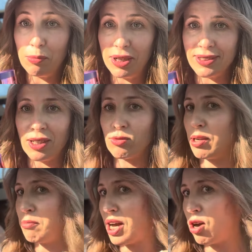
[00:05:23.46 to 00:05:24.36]
maska,
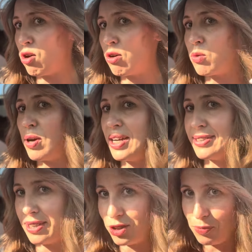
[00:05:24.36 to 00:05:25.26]
która ma
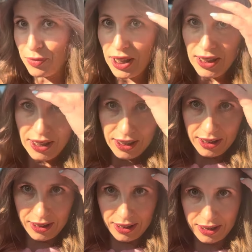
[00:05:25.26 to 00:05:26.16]
ochładzać.
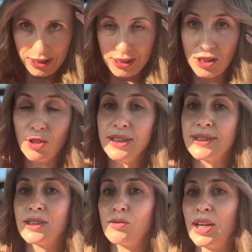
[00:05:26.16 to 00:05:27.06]
E, to
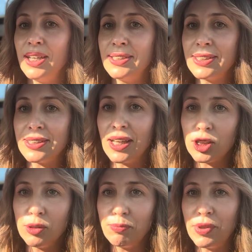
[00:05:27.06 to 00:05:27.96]
jest, słuchajcie,
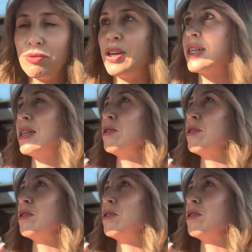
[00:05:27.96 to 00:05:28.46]
takim efektem,